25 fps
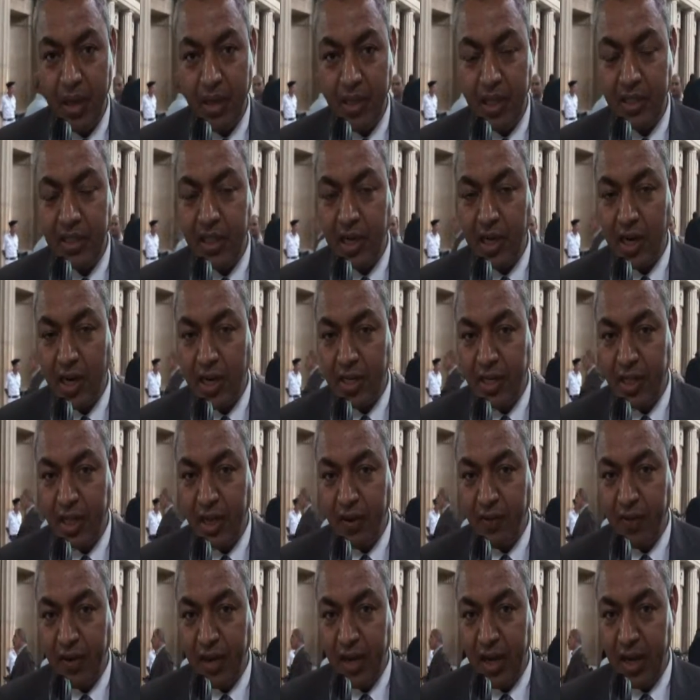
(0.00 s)
نظر
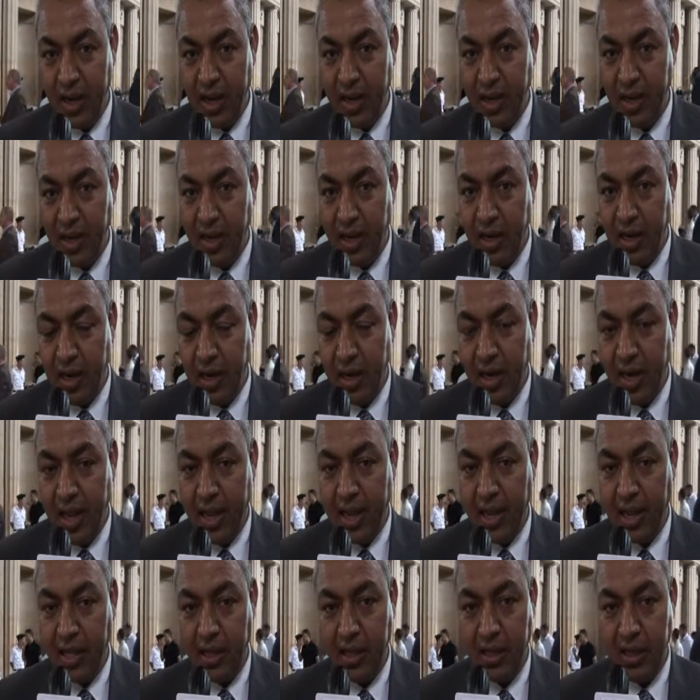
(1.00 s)
القضيه فيها
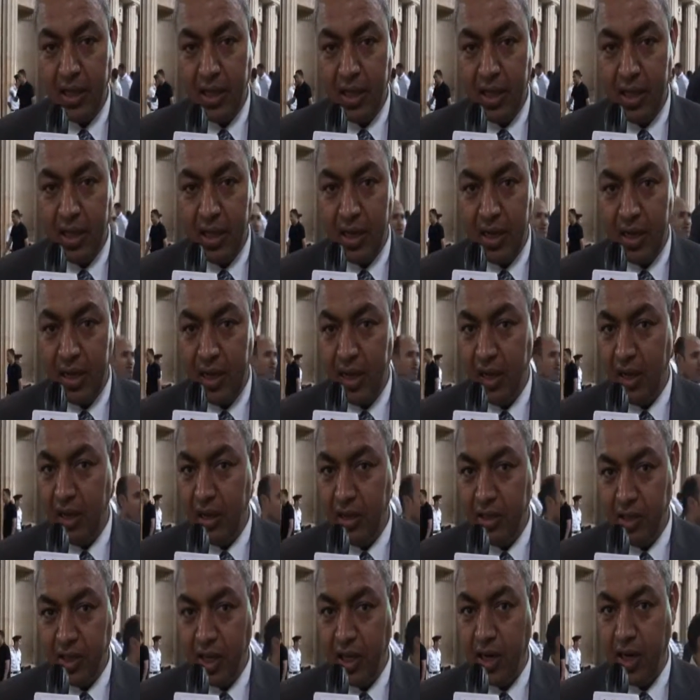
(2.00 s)
لكن
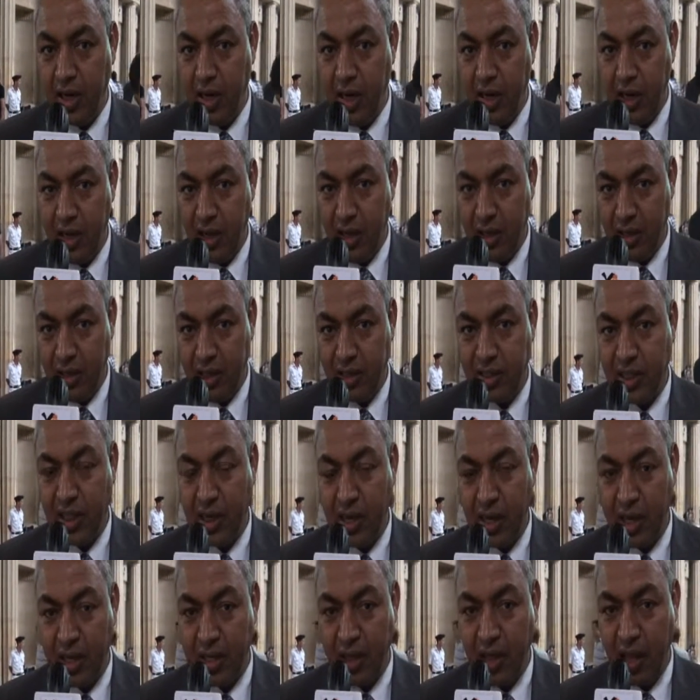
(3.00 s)
آه، جرى آه، نظر
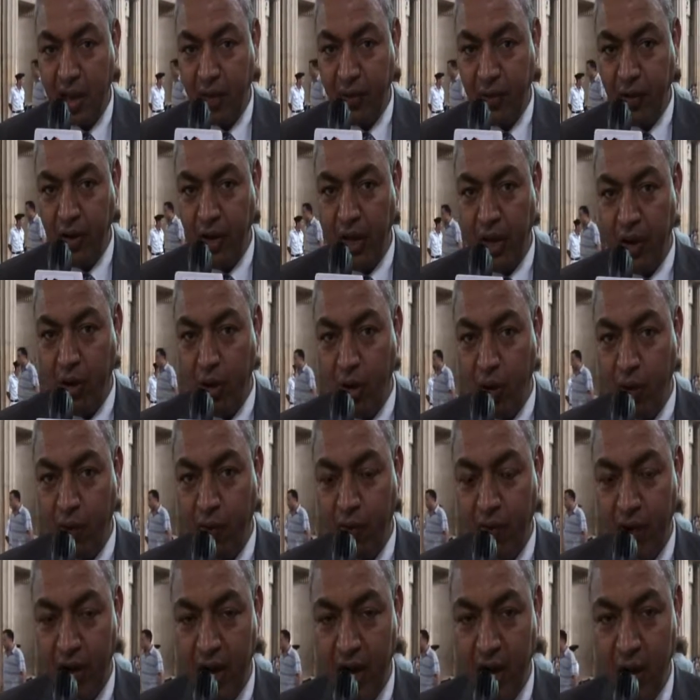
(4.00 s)
القضيه في
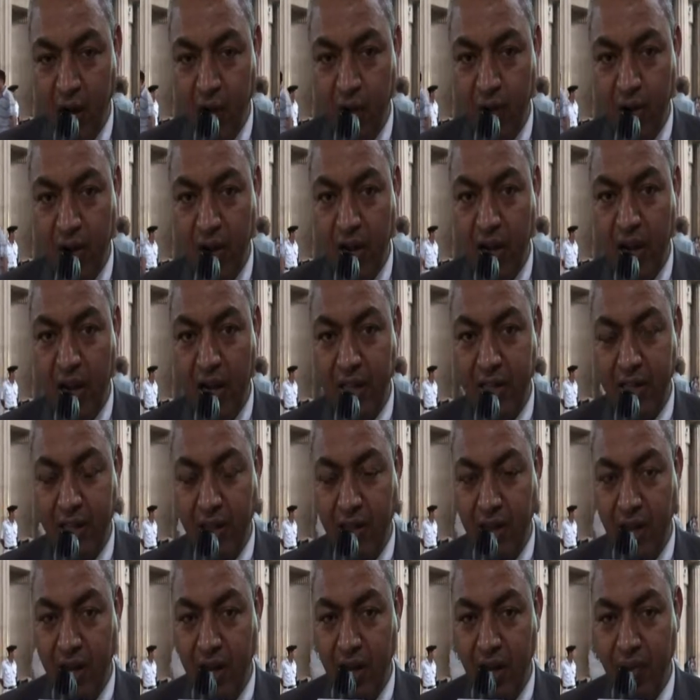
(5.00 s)
الغرفه او في القاعه
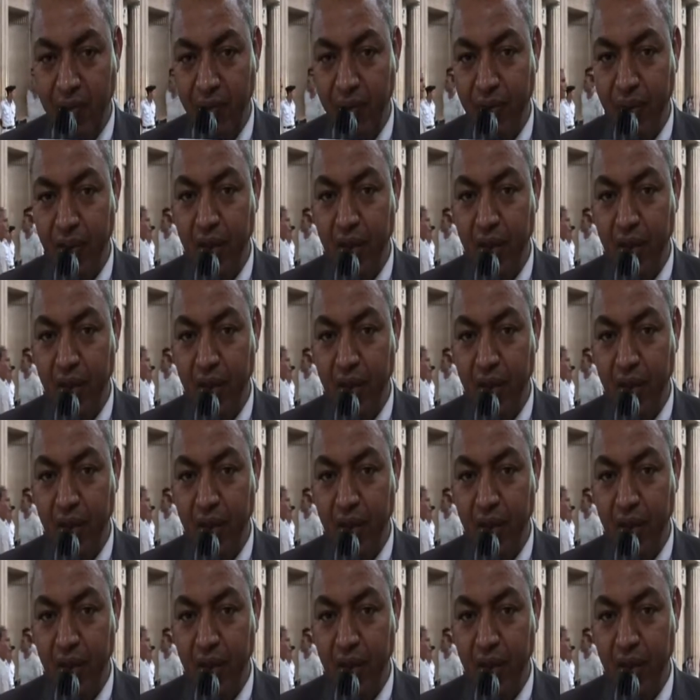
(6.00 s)
الضيقه